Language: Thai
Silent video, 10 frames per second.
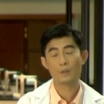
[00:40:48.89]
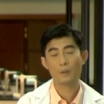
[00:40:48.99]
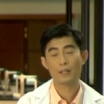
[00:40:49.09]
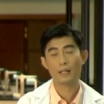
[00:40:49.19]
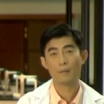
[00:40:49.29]
โจ
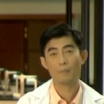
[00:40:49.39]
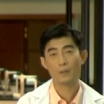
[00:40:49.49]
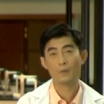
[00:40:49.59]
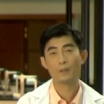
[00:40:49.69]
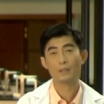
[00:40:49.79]
ทย์ในการป
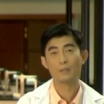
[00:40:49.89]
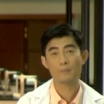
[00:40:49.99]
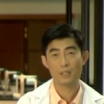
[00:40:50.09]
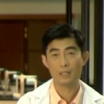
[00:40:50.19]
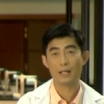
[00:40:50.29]
ระยุกต์ทั้ง
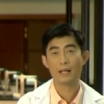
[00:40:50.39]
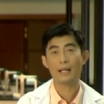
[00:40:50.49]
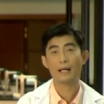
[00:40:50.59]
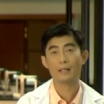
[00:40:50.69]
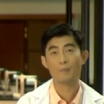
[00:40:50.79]
14 เอก
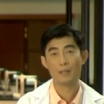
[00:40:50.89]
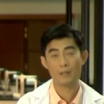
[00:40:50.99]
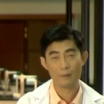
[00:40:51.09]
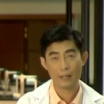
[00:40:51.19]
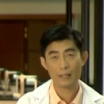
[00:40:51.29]
ลักษณ์เนี่ยเป็น
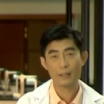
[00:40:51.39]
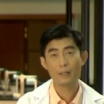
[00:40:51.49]
อย่างไร